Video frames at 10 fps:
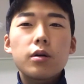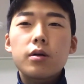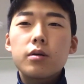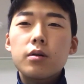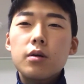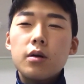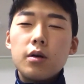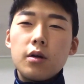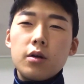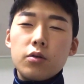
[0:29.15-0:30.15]
야
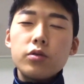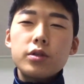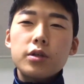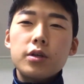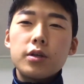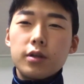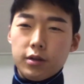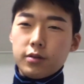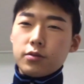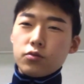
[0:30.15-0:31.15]
솔직히
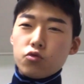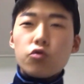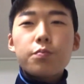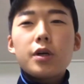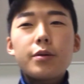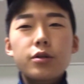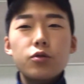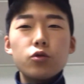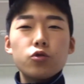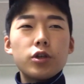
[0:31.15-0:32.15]
국밥에
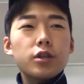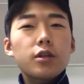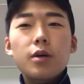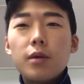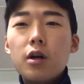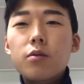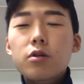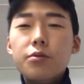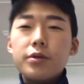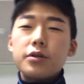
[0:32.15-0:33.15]
소주 한 잔딱 말아
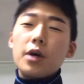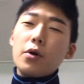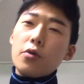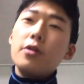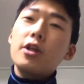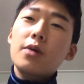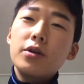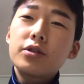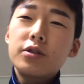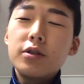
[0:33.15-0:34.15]
먹으면 그게 바로 인생의
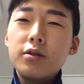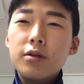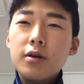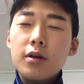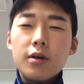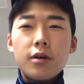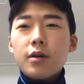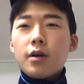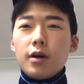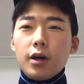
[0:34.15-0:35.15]
맛이지.
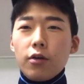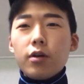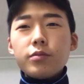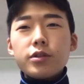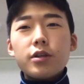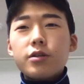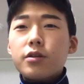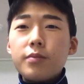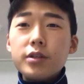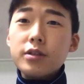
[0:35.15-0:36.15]
해외 음식에
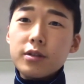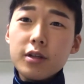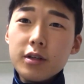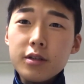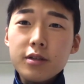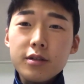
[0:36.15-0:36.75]
그런 맛이 있나?